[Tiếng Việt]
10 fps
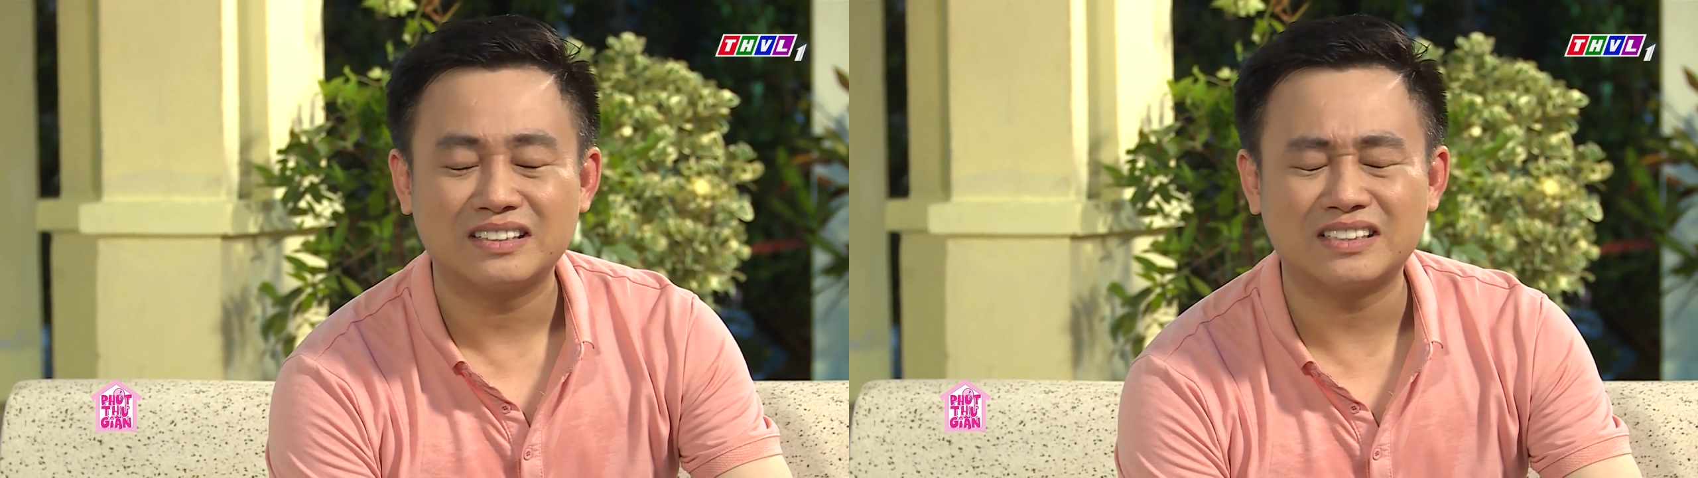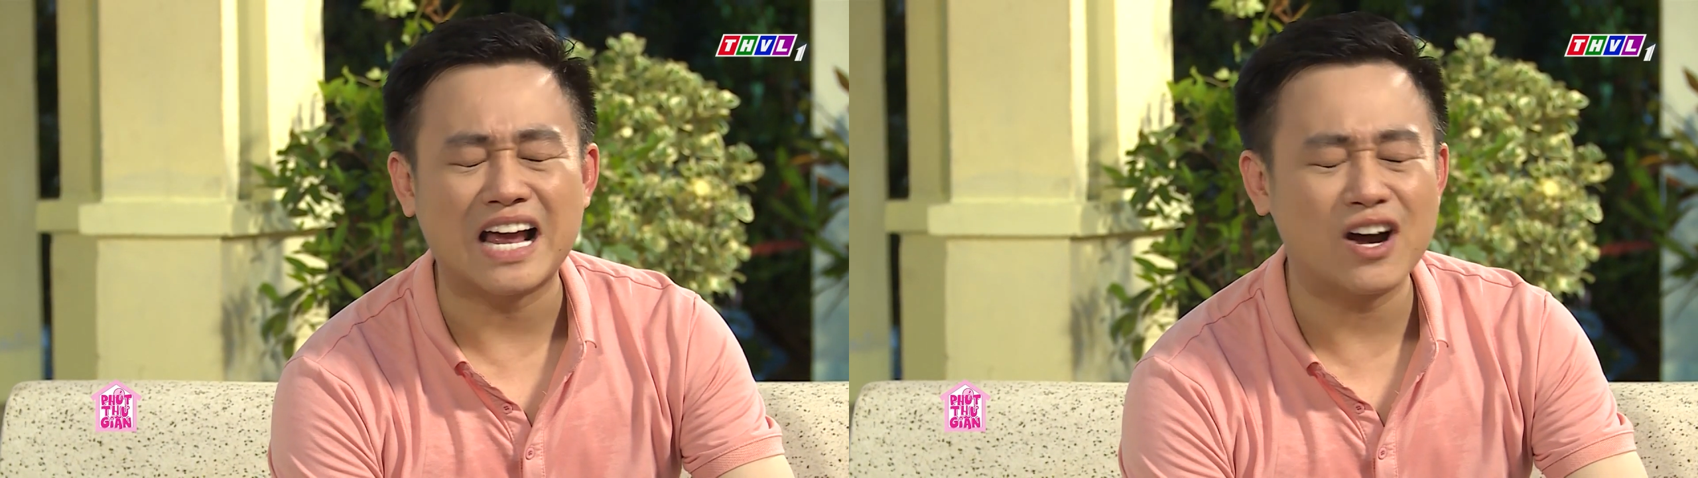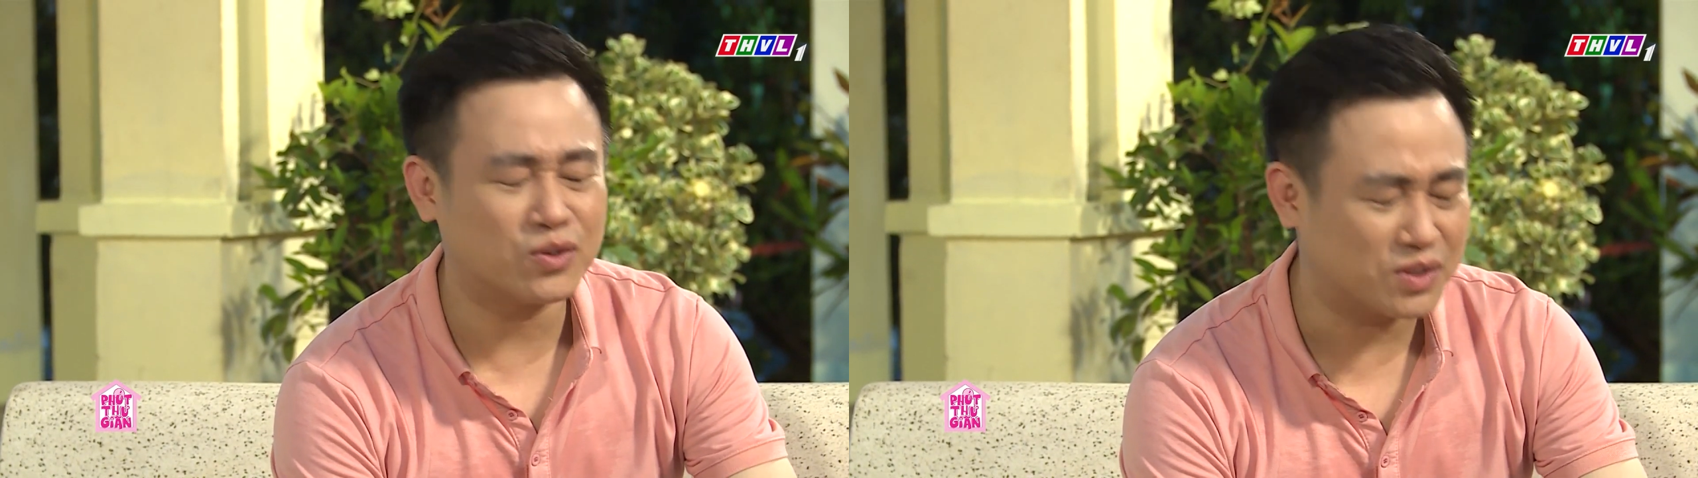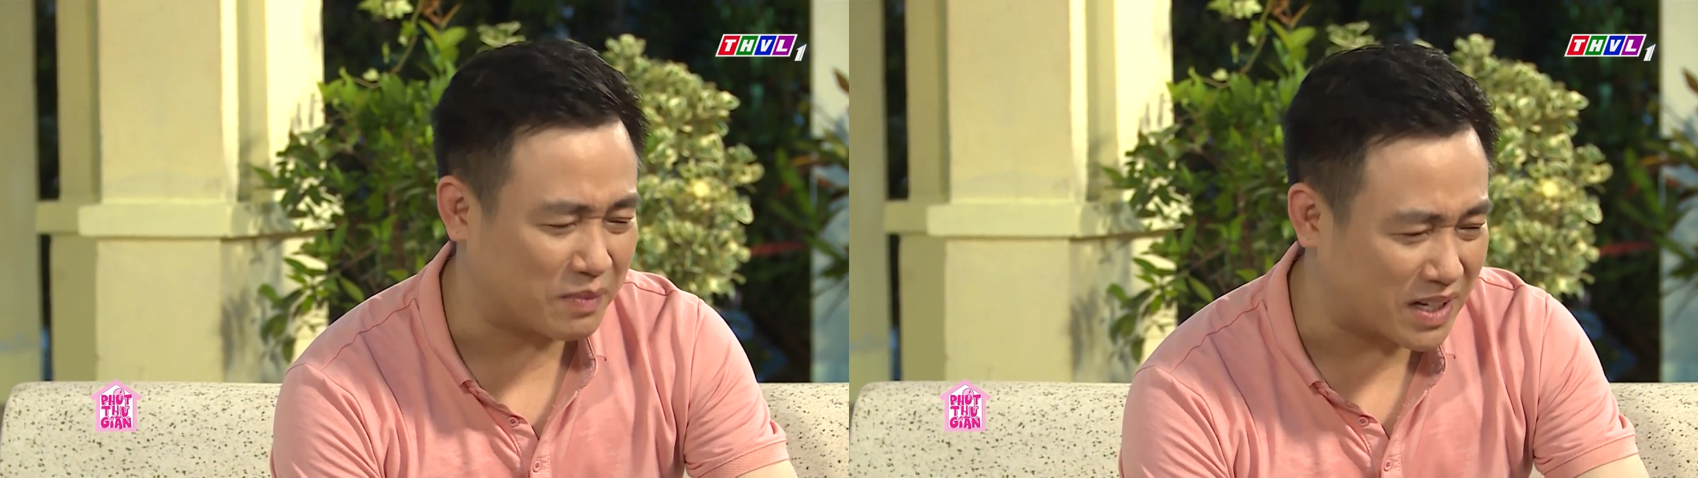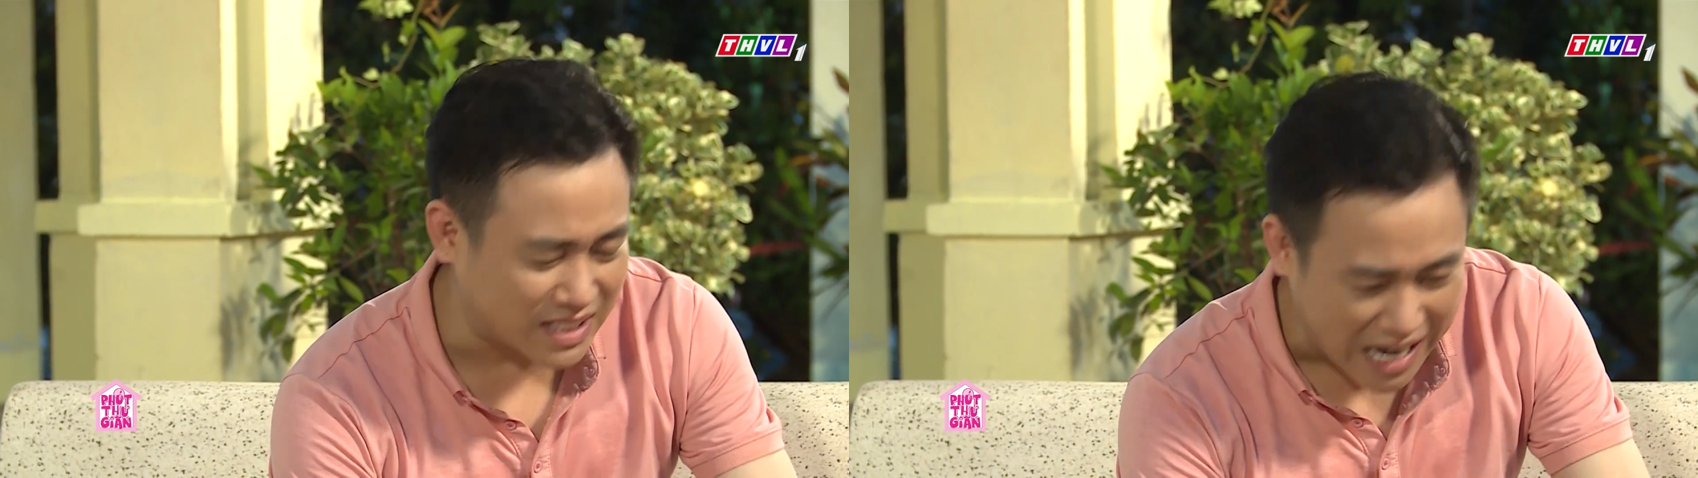Sao
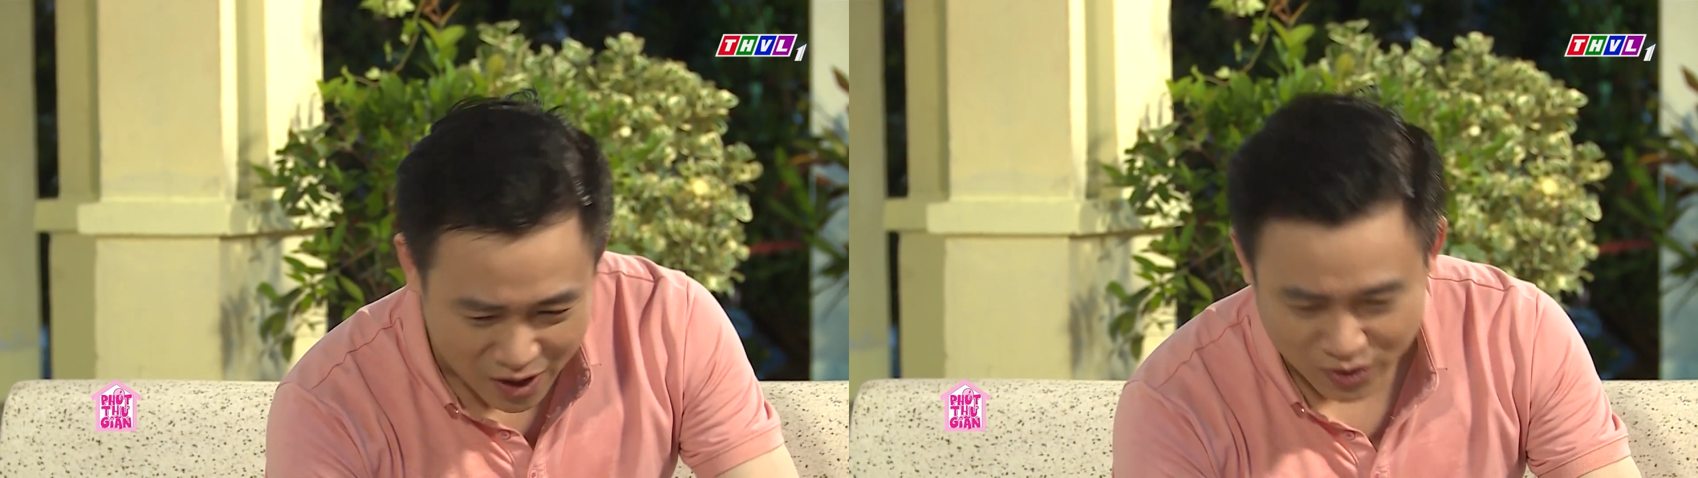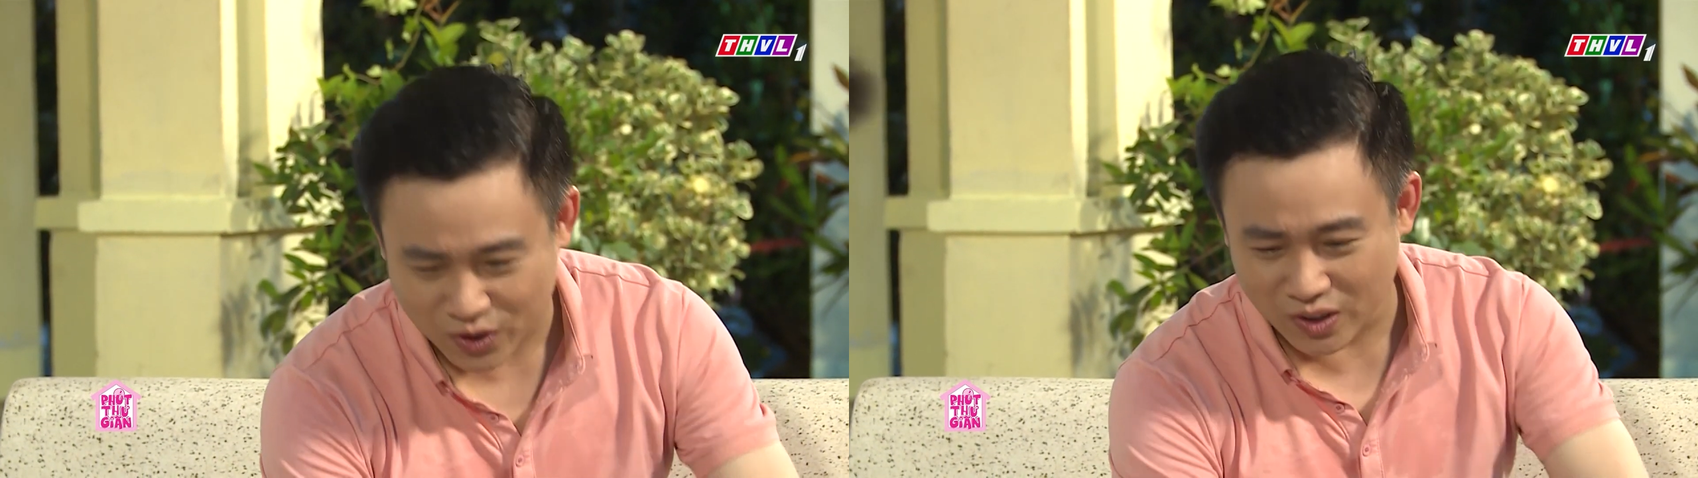mà sao rồi,